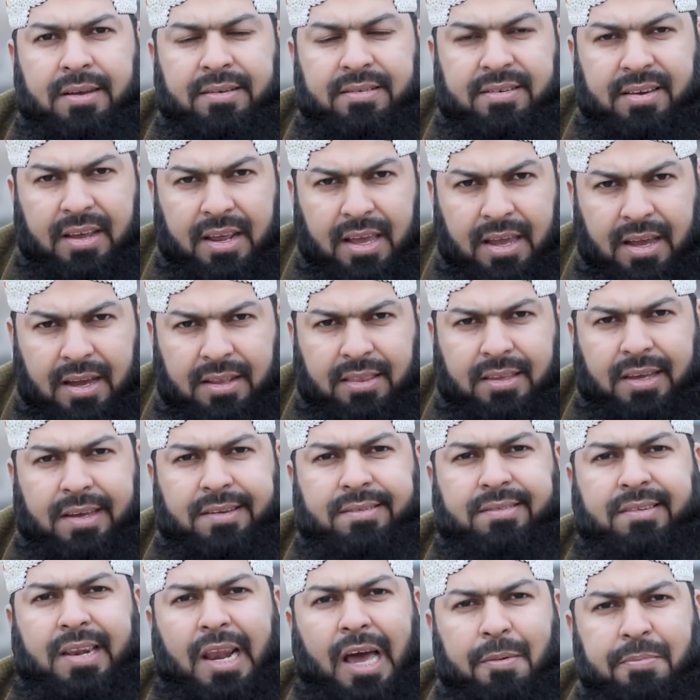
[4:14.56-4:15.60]
शरीयत
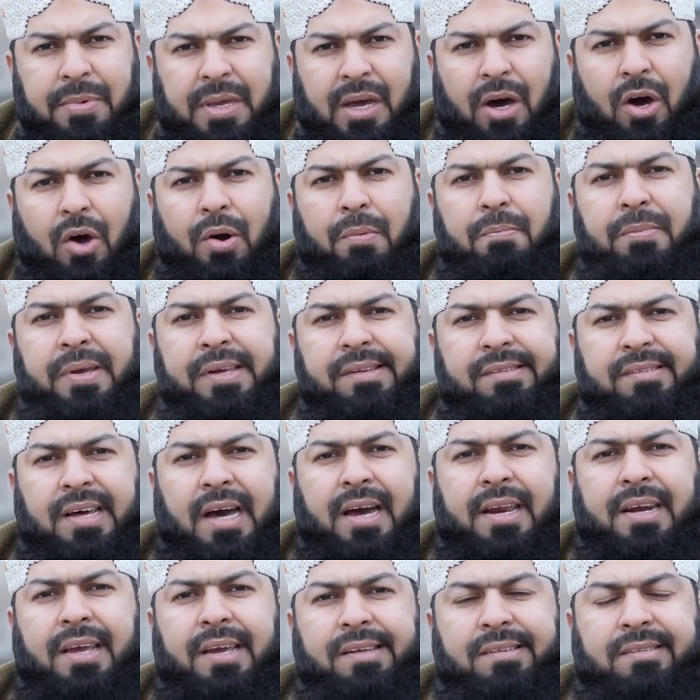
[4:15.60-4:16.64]
इस्लामिया और
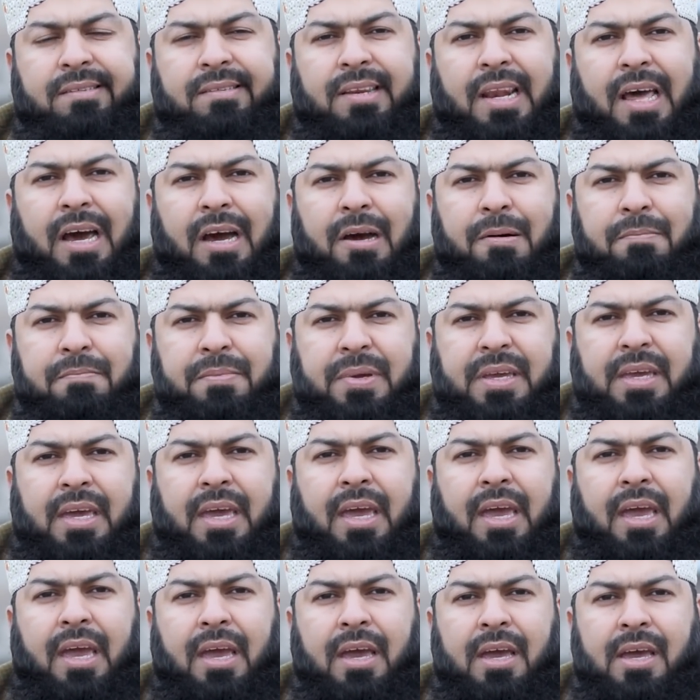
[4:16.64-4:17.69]
मीज़ान इस्लाम
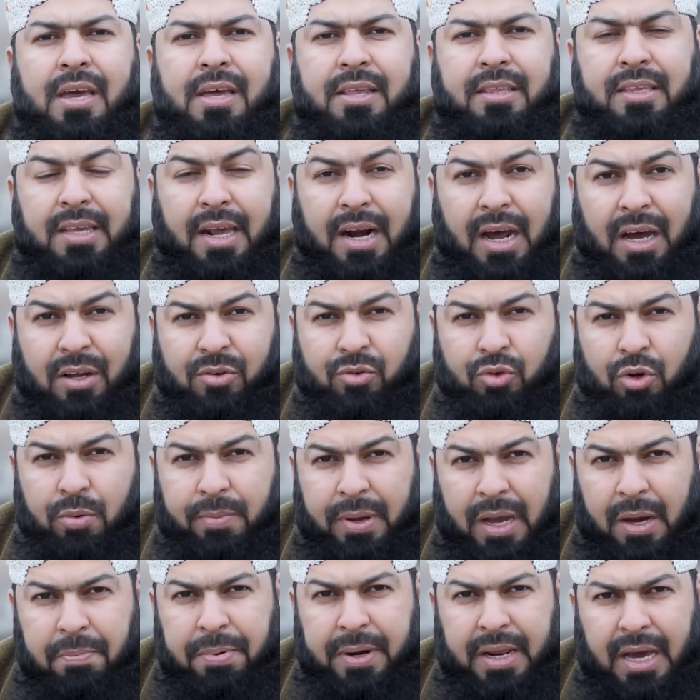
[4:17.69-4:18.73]
के तराज़ों
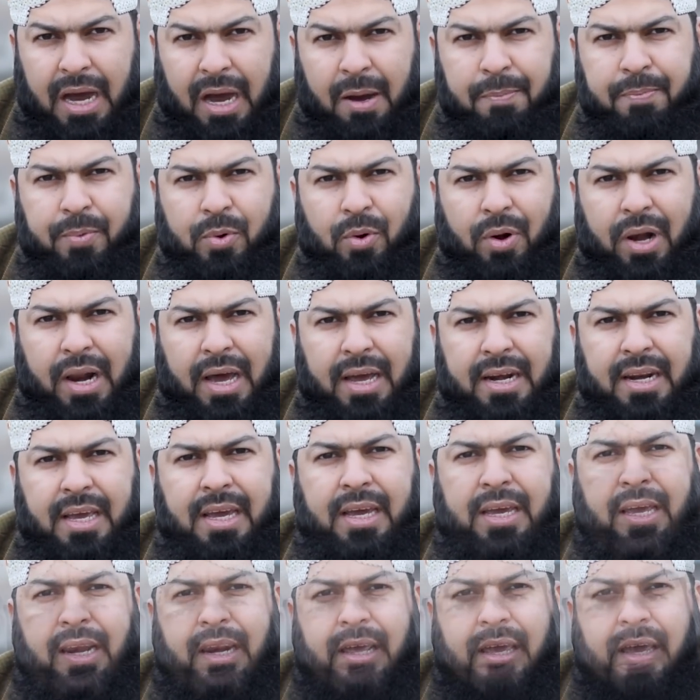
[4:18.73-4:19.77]
में अपने आप को लाने
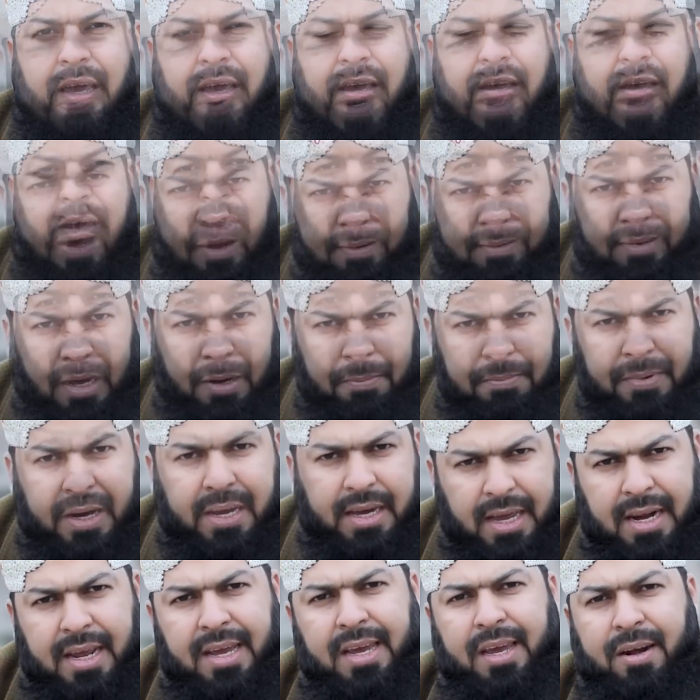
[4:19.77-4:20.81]
के लिए सामना
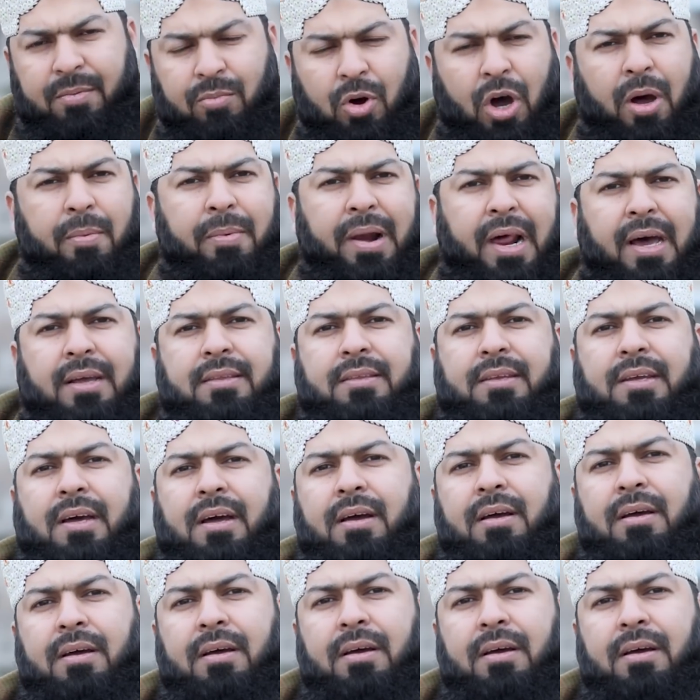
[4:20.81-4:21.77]
करेंगे इन मामला का